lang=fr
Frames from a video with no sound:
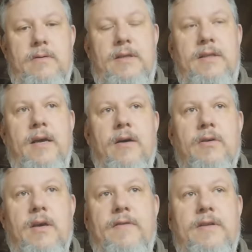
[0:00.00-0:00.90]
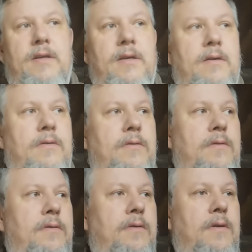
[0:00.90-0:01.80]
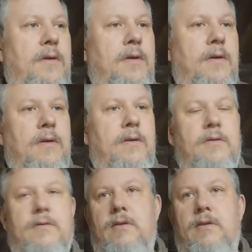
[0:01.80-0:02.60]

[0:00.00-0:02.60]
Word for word: c'est Talleyrand qui avait dit euh,